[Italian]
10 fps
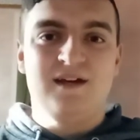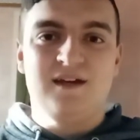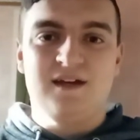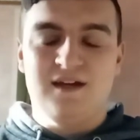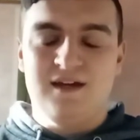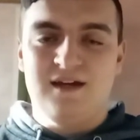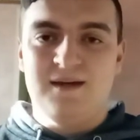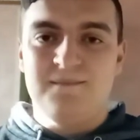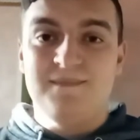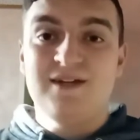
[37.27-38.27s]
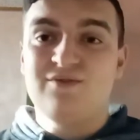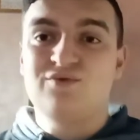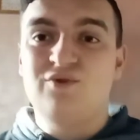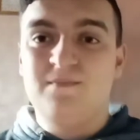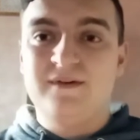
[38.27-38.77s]
che adesso
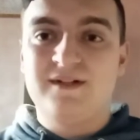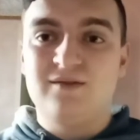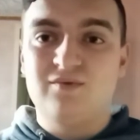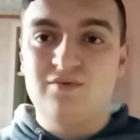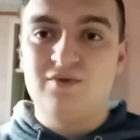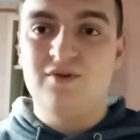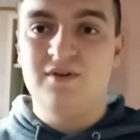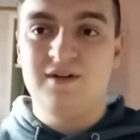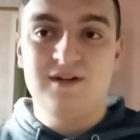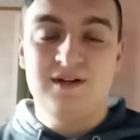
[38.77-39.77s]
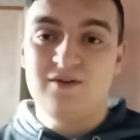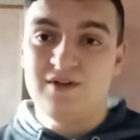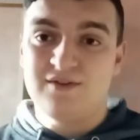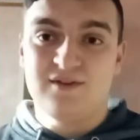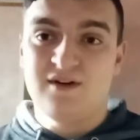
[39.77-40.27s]
scoprirete tutto con
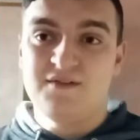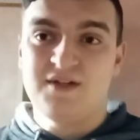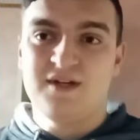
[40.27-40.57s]
la storia,